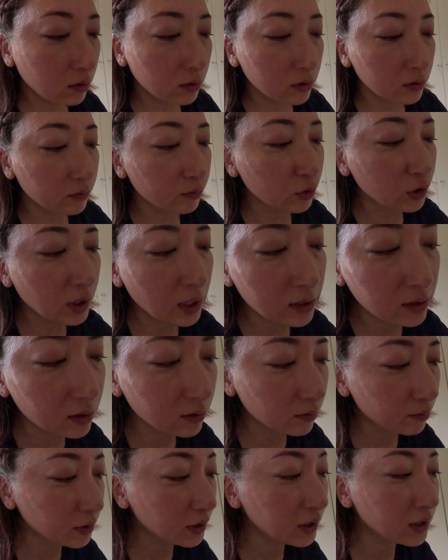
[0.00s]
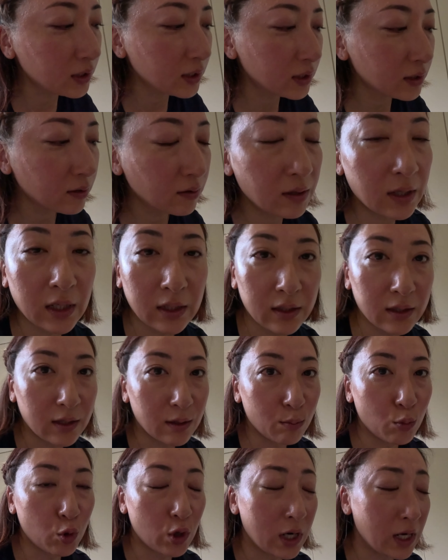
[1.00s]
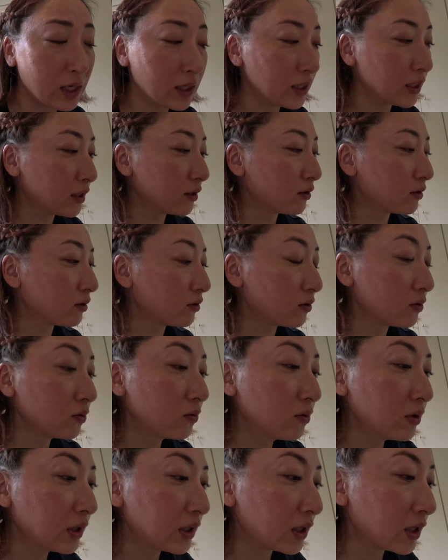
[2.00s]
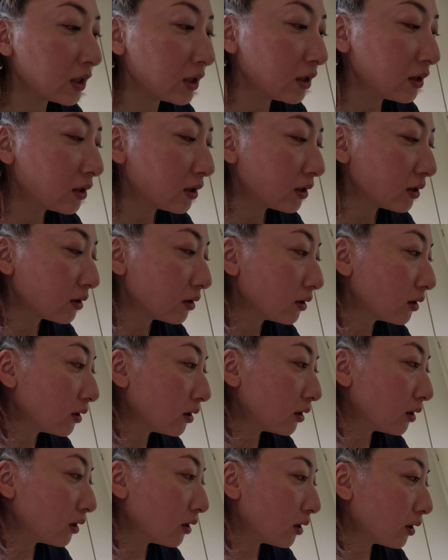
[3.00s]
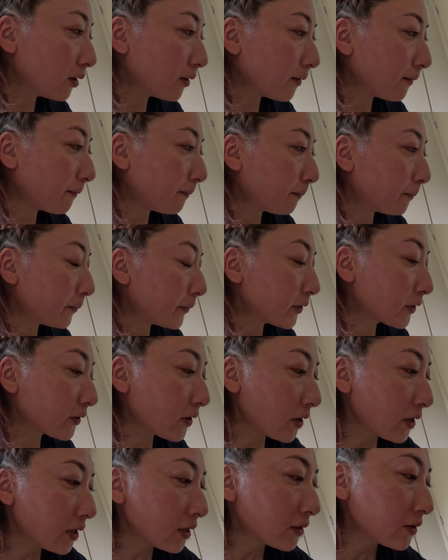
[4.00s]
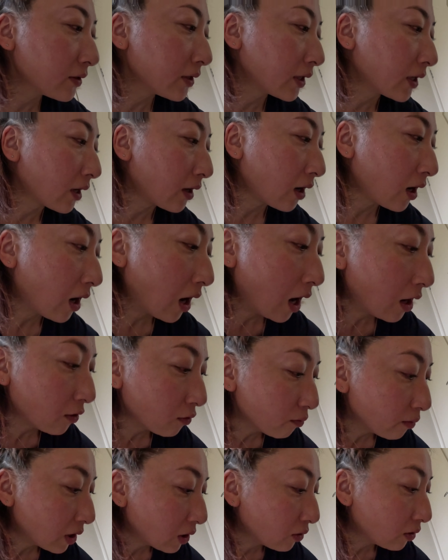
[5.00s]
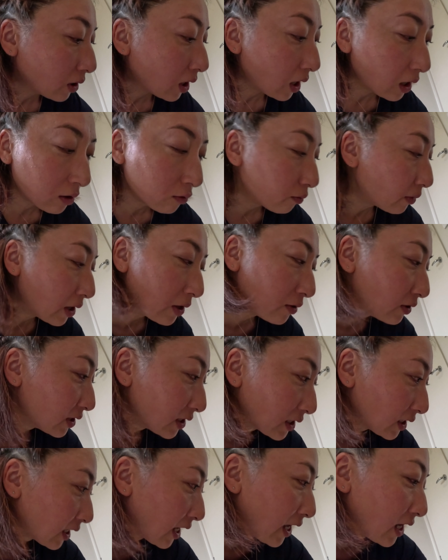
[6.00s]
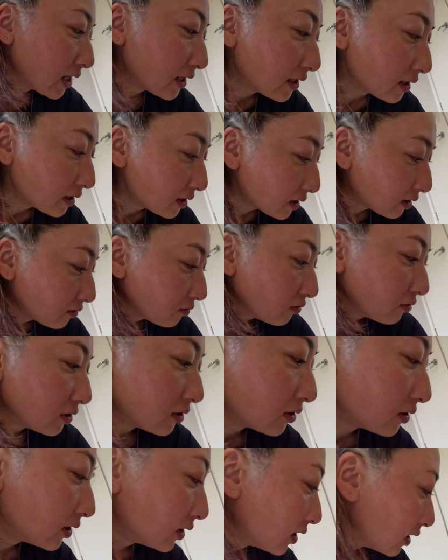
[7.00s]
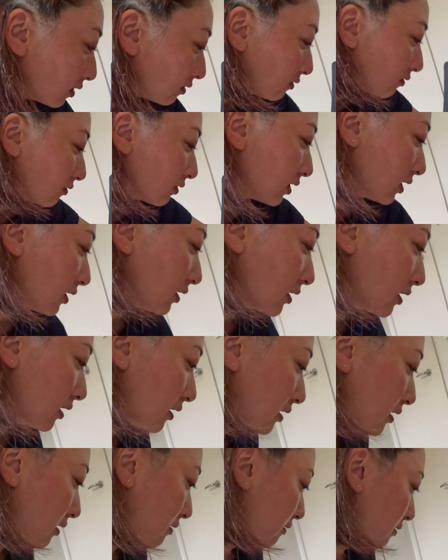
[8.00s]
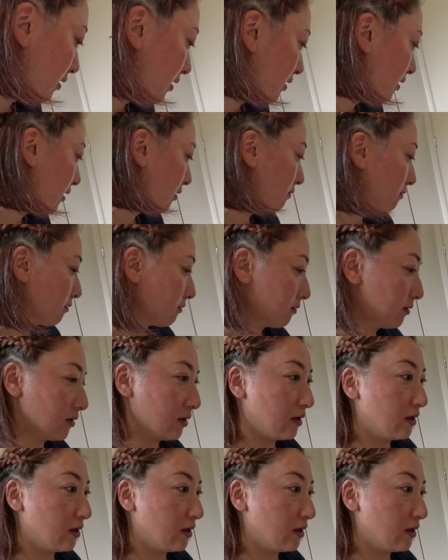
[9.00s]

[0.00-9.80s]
空の昔のビジネスクラスでもらえたやつすっごい気に入って使いやすいからアロマアロマあるじゃないエッセンシャルオイル入れるのに使ってるんですけど